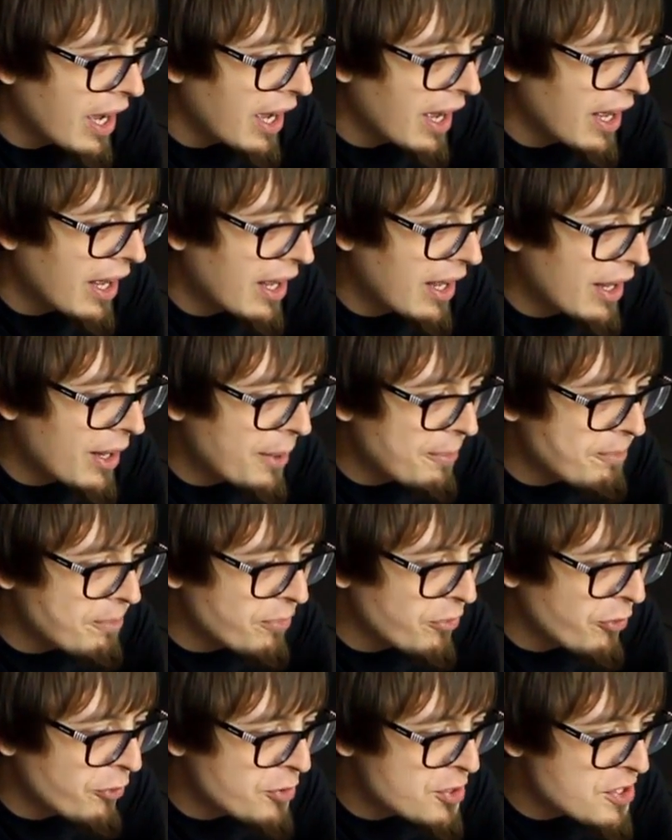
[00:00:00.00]
E,
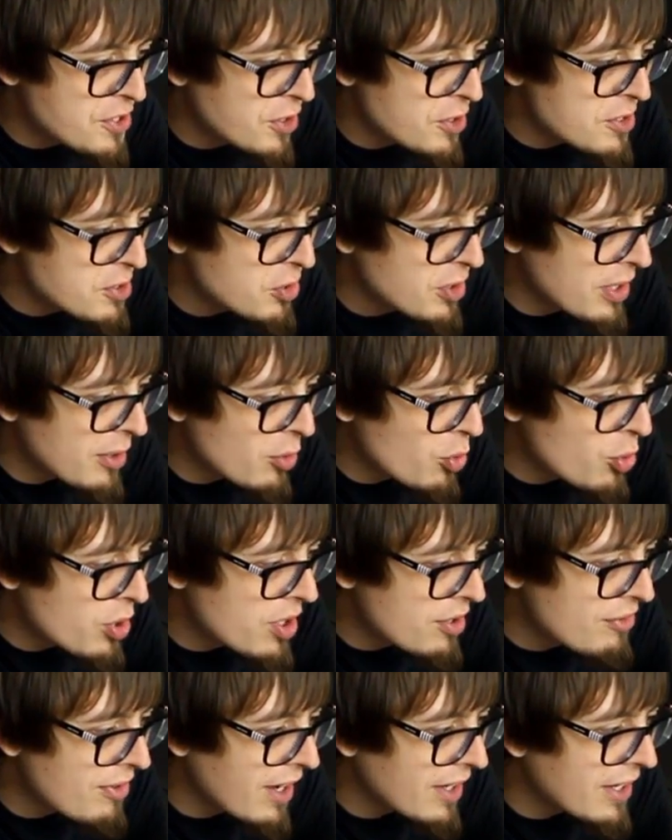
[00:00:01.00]
wszystko jest tutaj
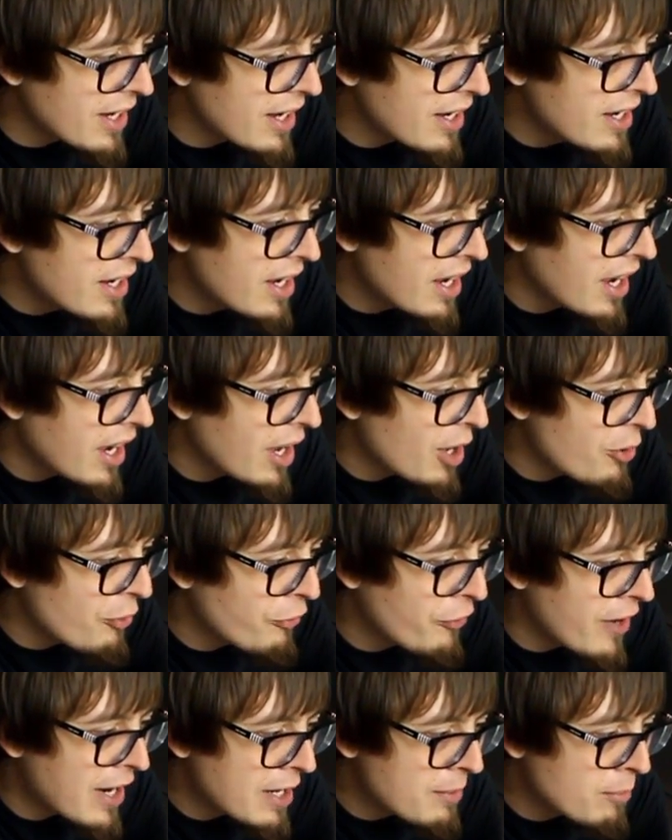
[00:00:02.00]
ugrywane e,
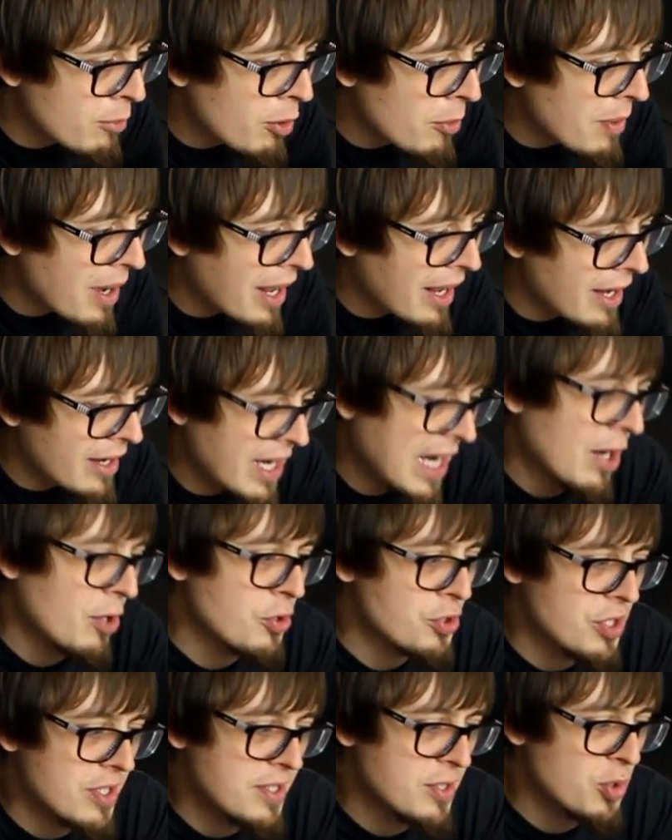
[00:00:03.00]
farbą, a jako,
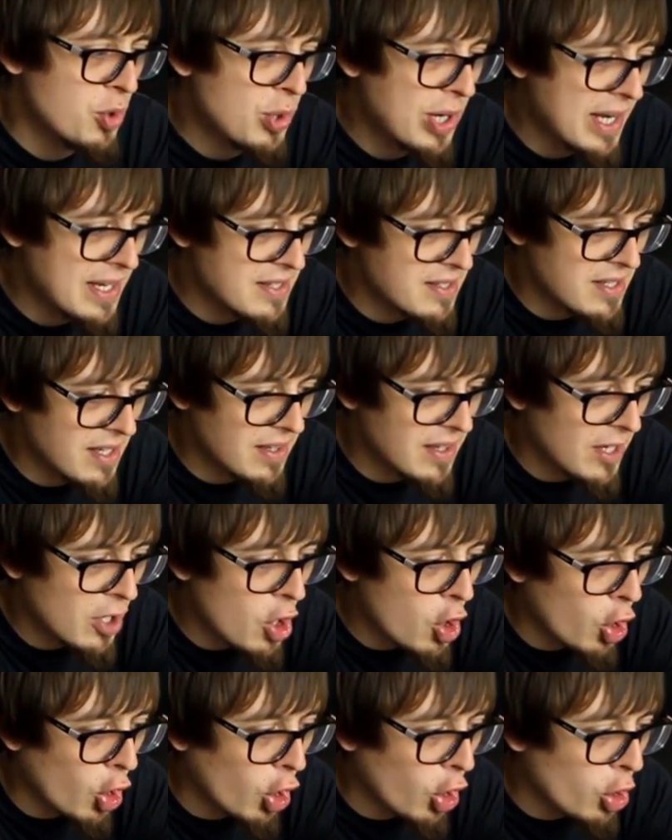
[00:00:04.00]
że skóra jest z
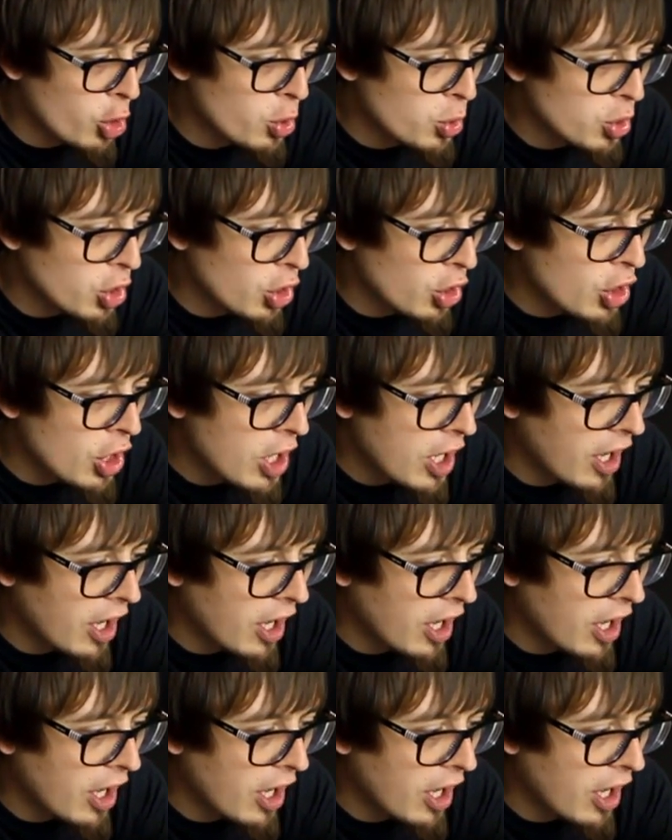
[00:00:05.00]
jednego koloru, to